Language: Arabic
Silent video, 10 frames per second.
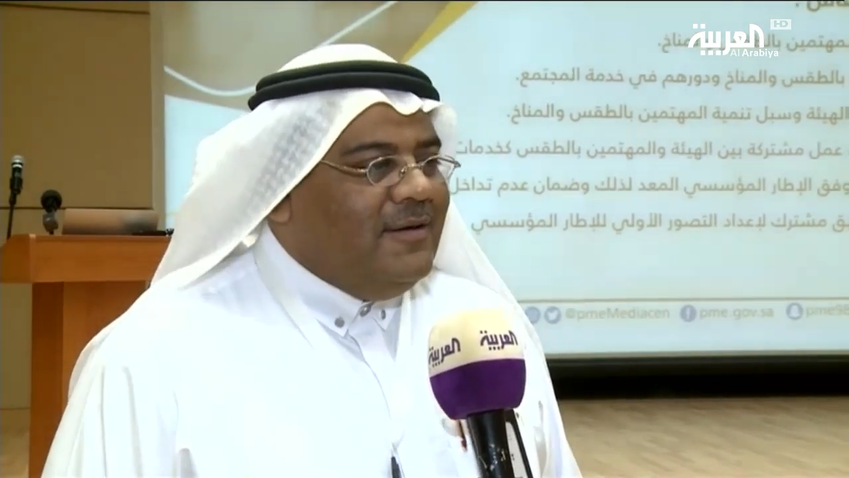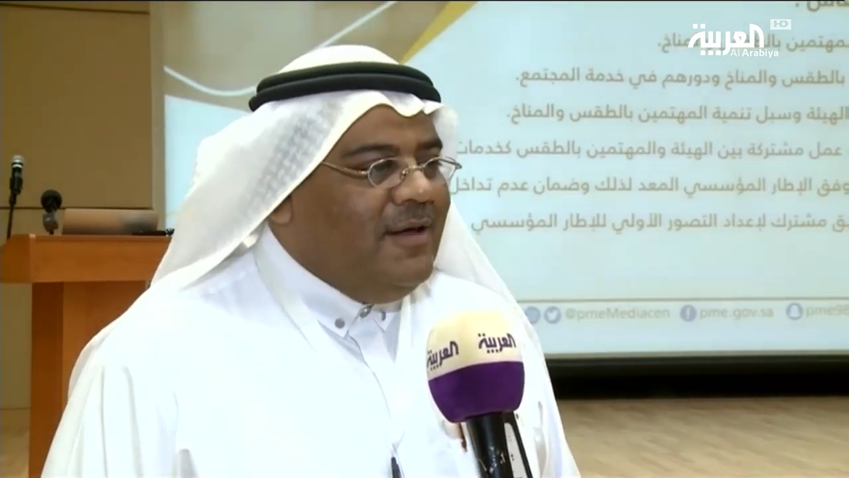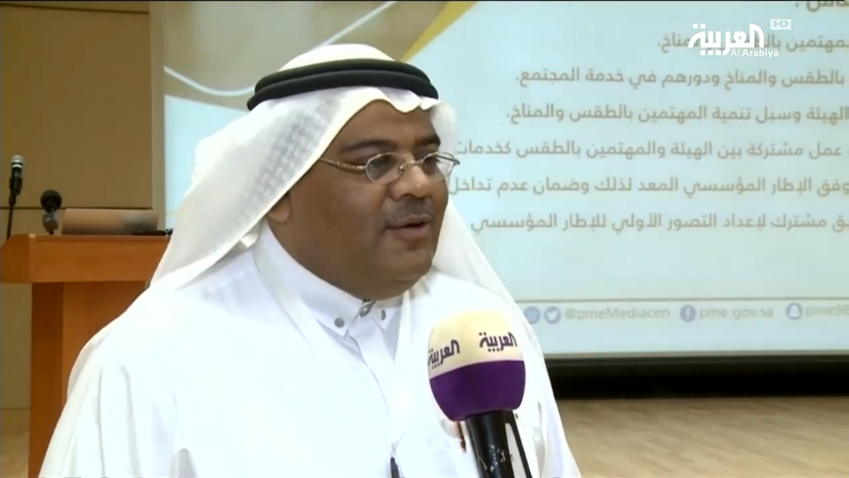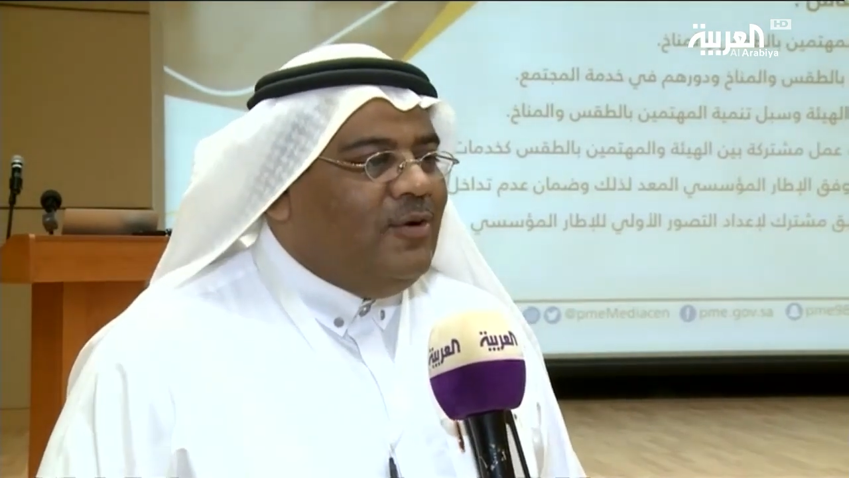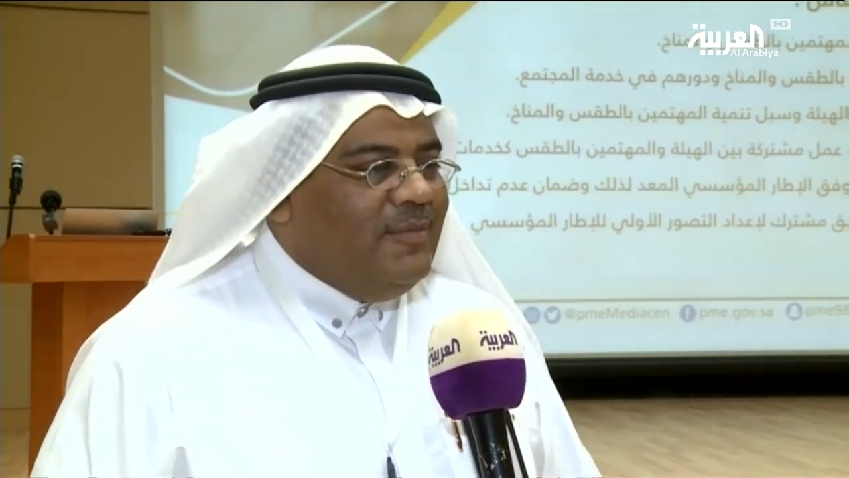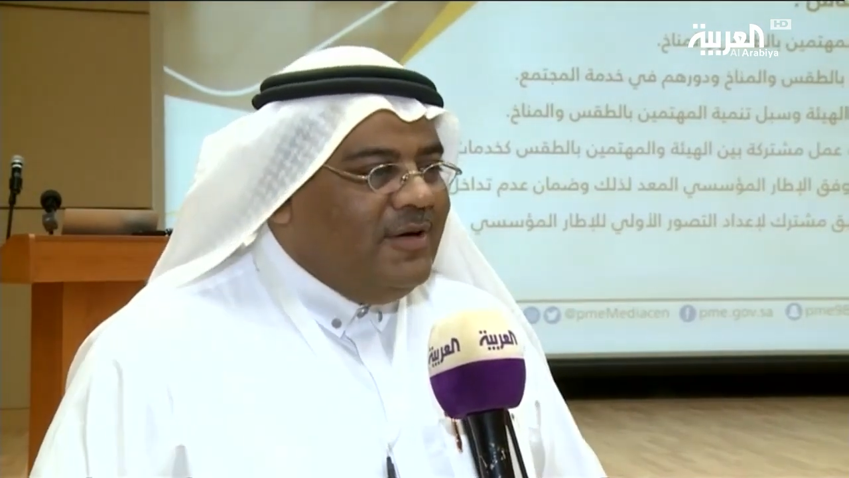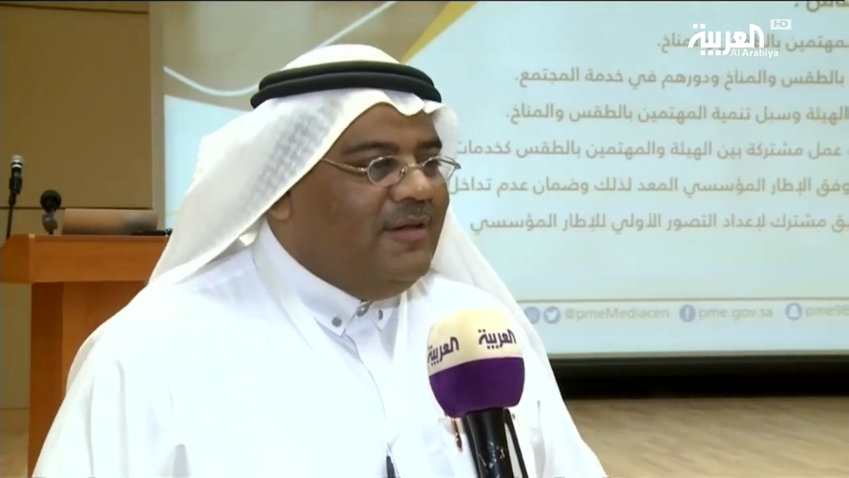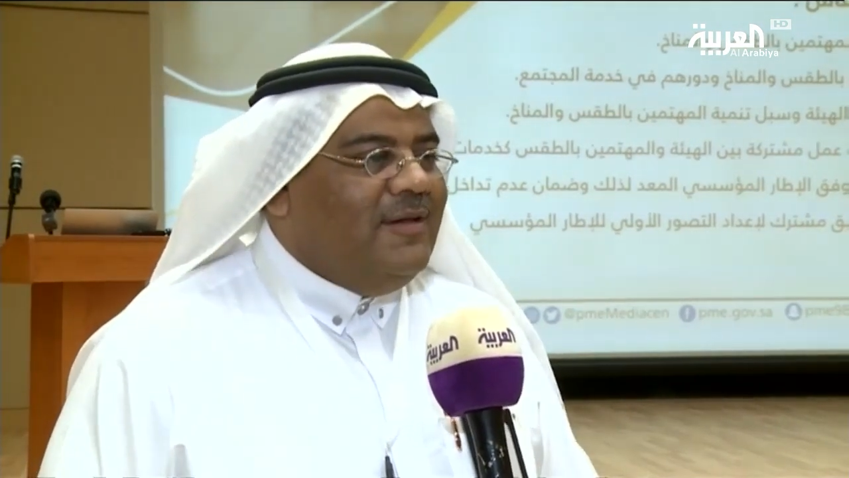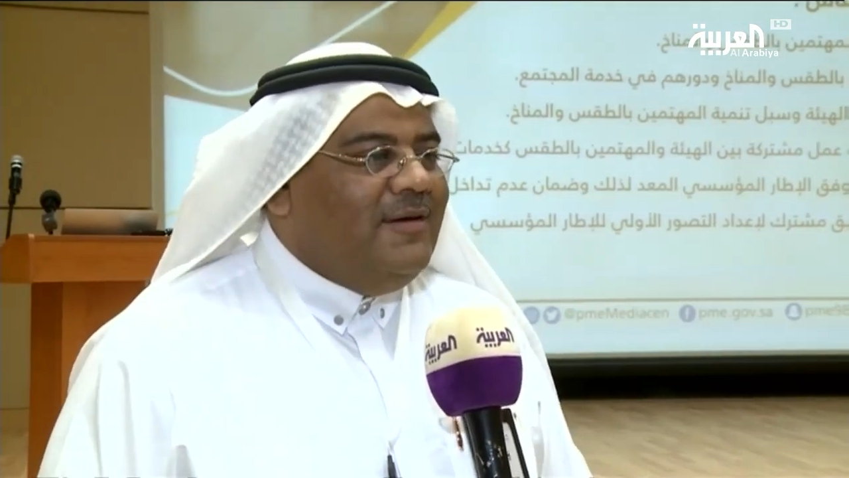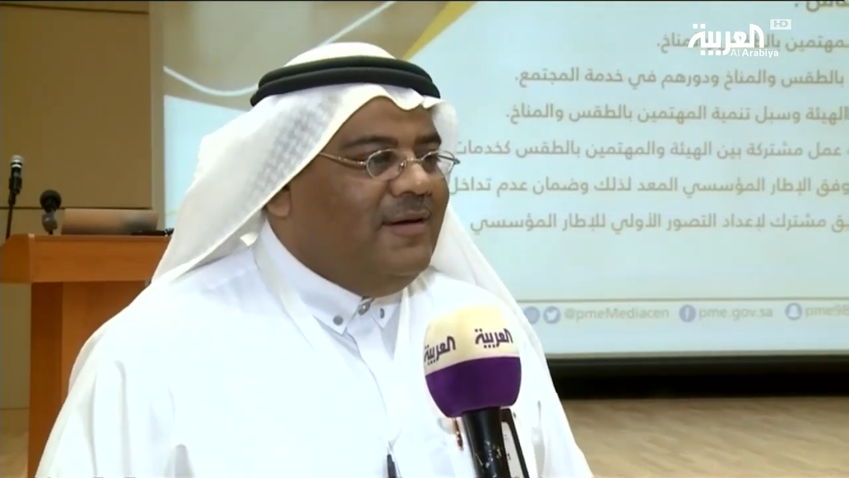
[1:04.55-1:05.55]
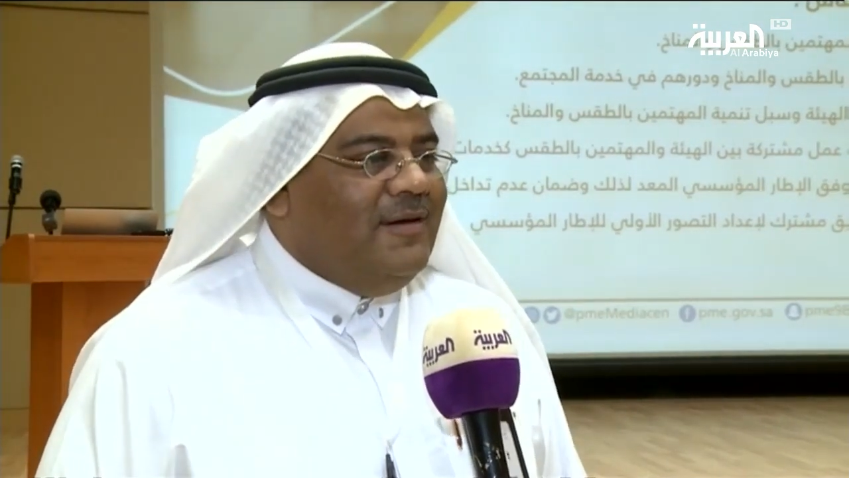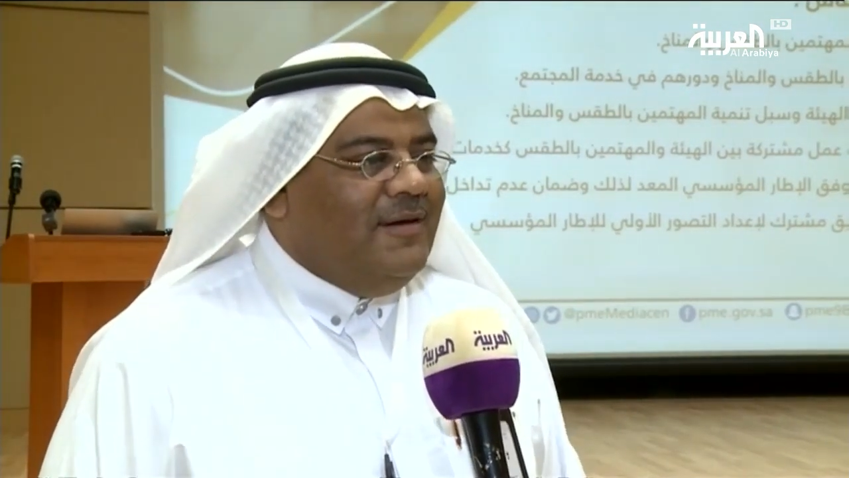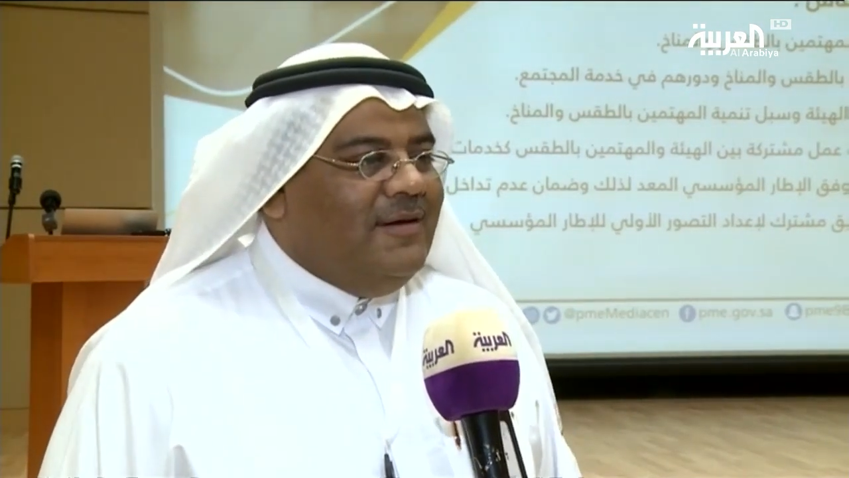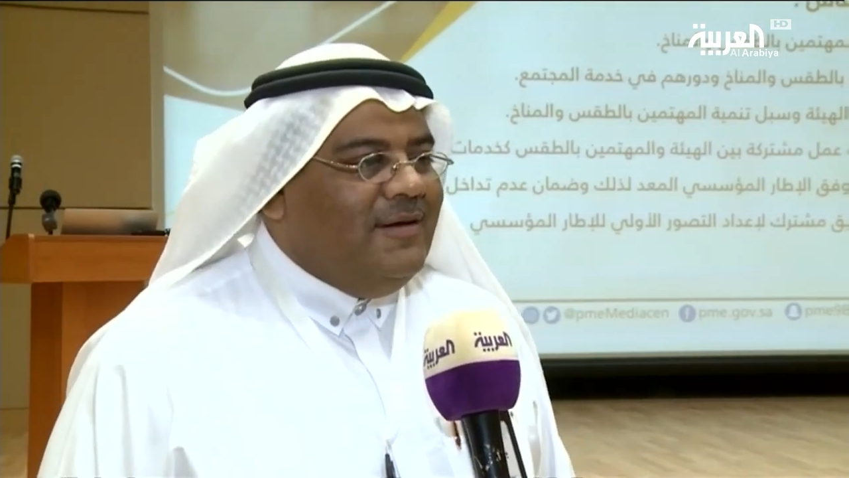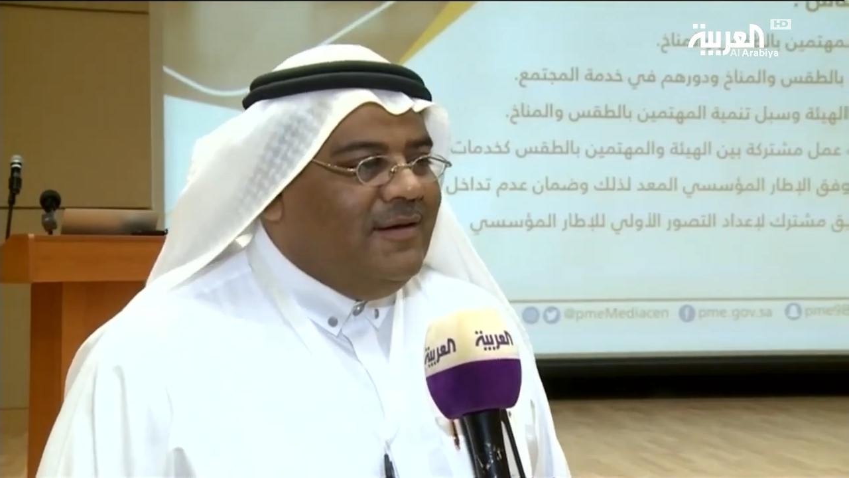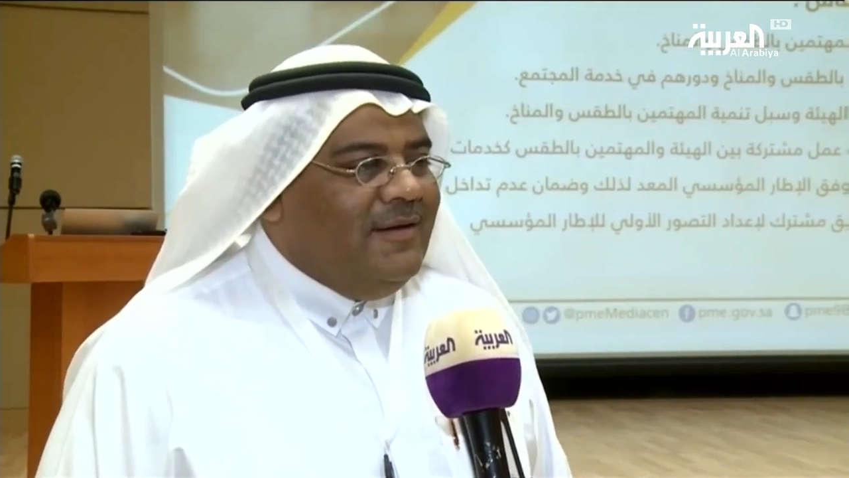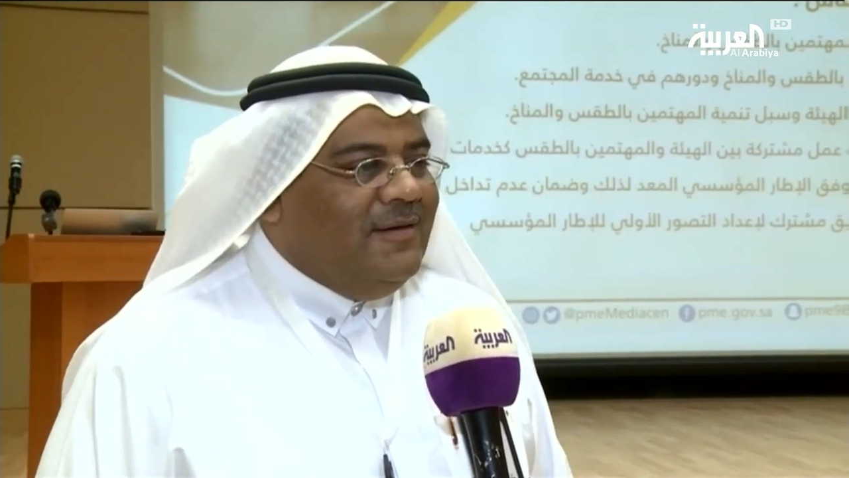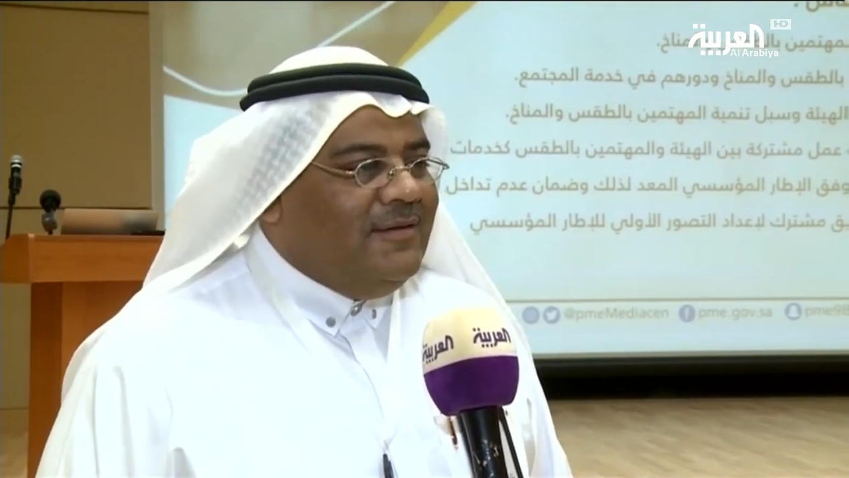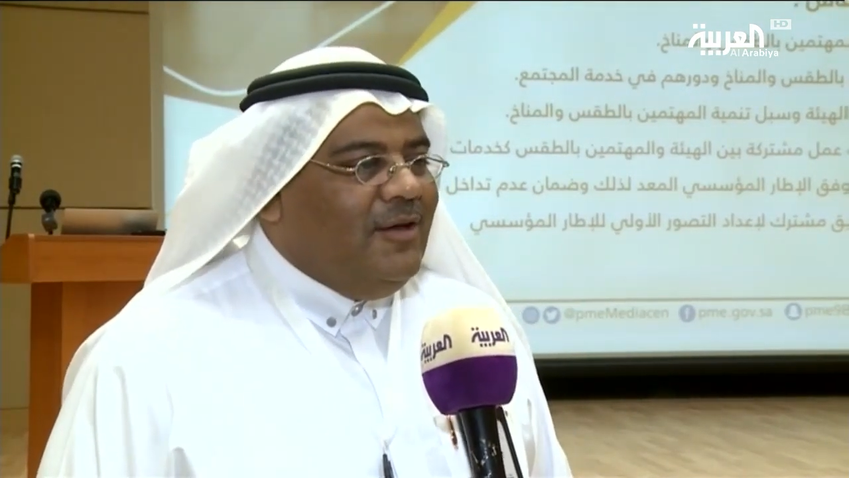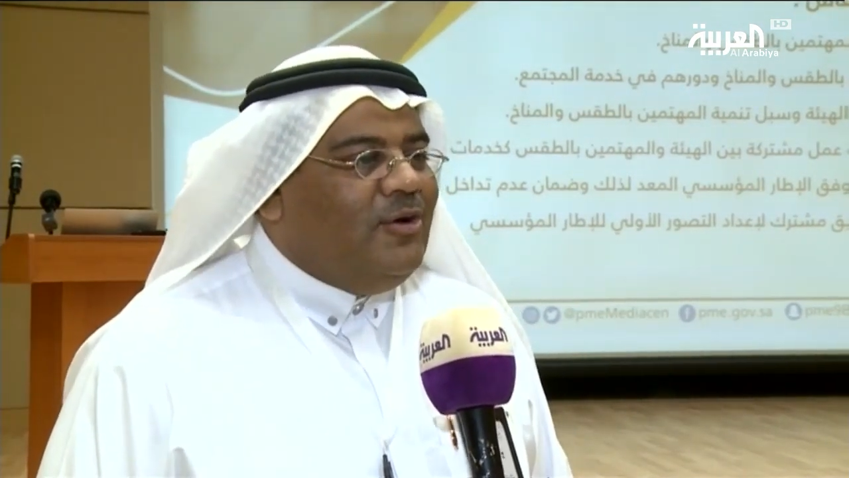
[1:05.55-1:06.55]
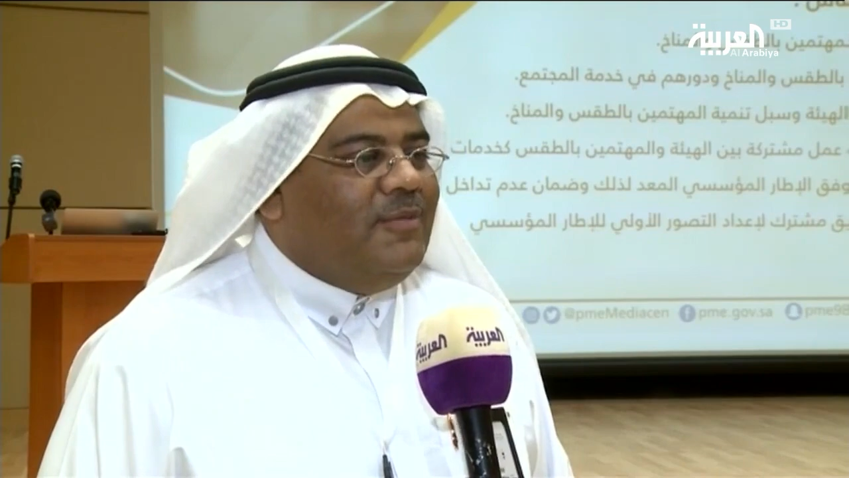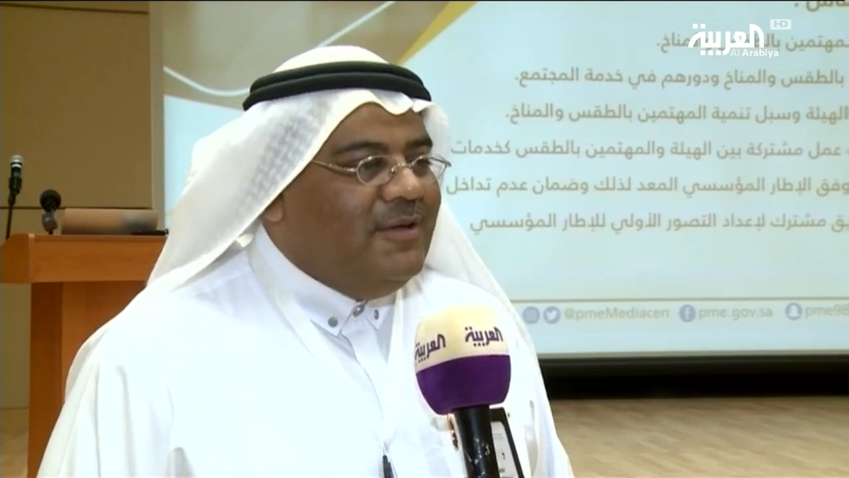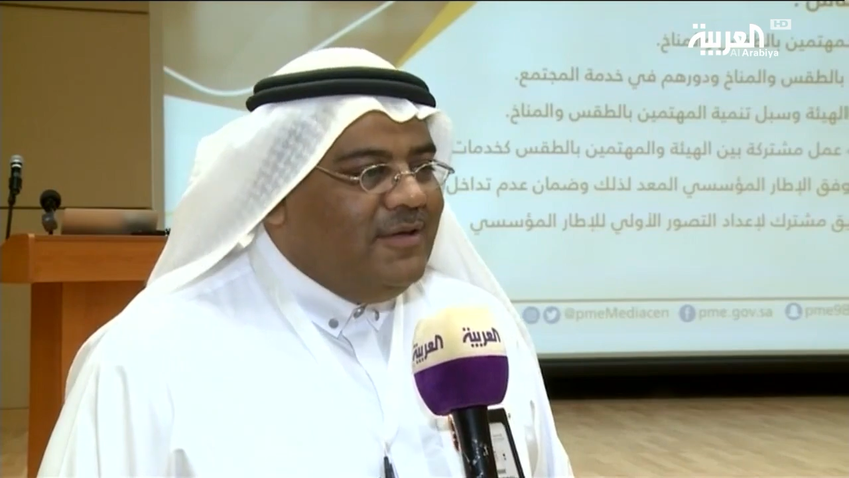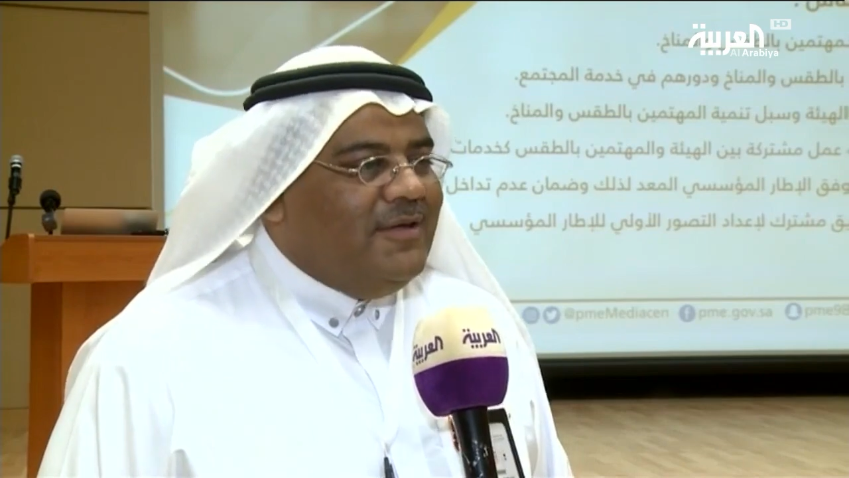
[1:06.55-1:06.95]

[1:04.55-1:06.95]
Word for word: تحكم هذا تحكم هذه